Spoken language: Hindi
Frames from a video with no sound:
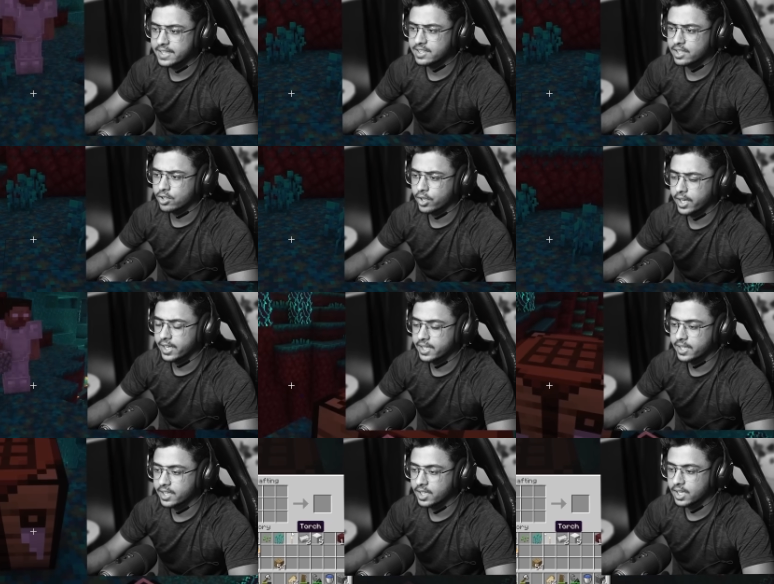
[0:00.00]
यार इससे तो
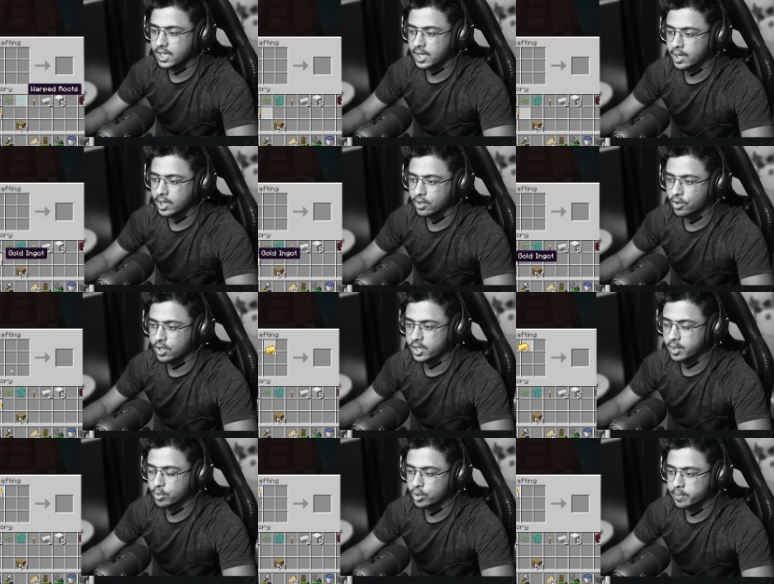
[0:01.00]
एक ही
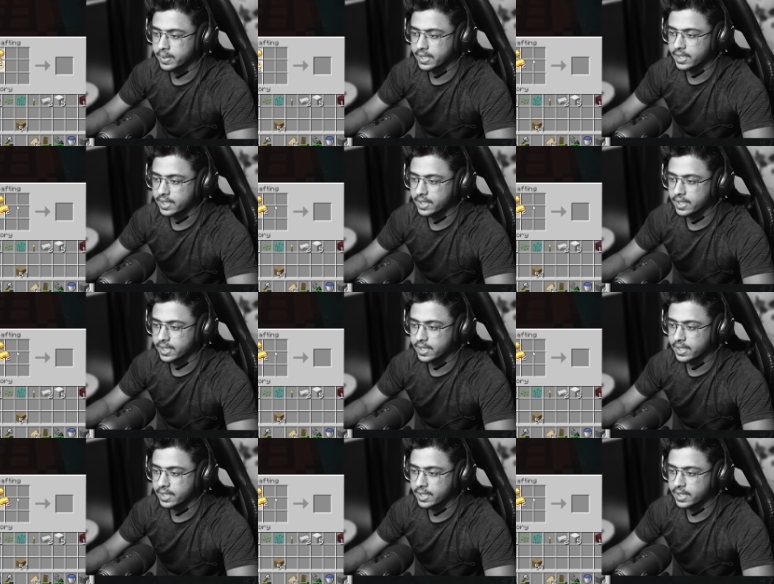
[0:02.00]
गोल्डन uh, बूट